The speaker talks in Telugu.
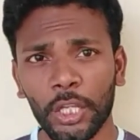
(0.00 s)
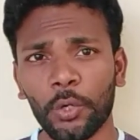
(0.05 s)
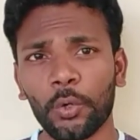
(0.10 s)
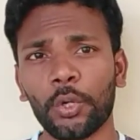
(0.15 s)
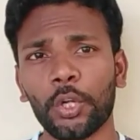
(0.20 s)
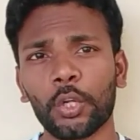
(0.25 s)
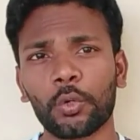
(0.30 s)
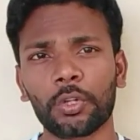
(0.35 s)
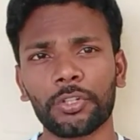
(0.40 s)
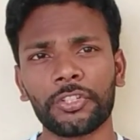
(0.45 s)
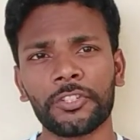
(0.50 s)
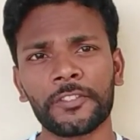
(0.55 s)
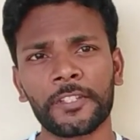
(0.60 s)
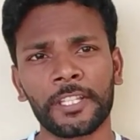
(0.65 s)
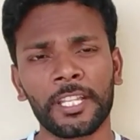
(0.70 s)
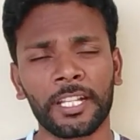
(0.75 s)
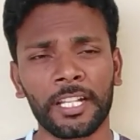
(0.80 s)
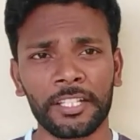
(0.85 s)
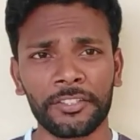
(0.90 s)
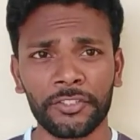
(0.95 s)
ఈ రెండు
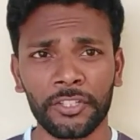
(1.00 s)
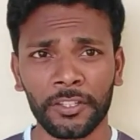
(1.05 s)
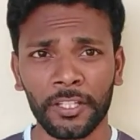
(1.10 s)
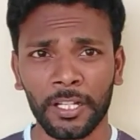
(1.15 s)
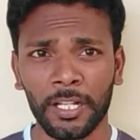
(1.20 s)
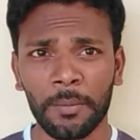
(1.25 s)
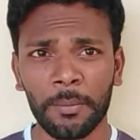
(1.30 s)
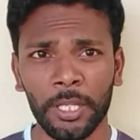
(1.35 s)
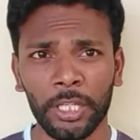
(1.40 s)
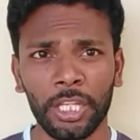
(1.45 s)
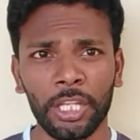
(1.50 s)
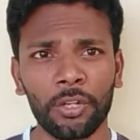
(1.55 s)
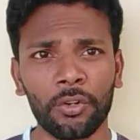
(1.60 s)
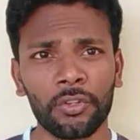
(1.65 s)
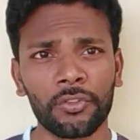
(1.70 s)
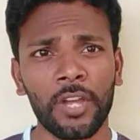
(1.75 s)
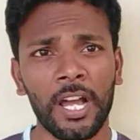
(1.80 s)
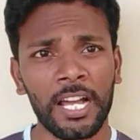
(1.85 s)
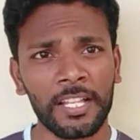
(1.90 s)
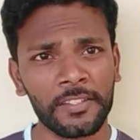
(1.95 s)
క్వశ్చన్స్కి ఖచ్చితంగా మీకు
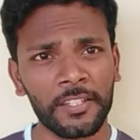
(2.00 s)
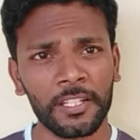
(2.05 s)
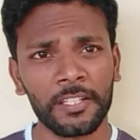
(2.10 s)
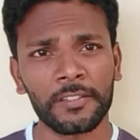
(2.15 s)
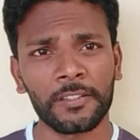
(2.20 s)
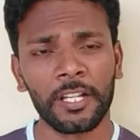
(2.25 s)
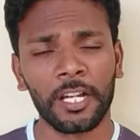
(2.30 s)
ఈరోజు ఆన్సర్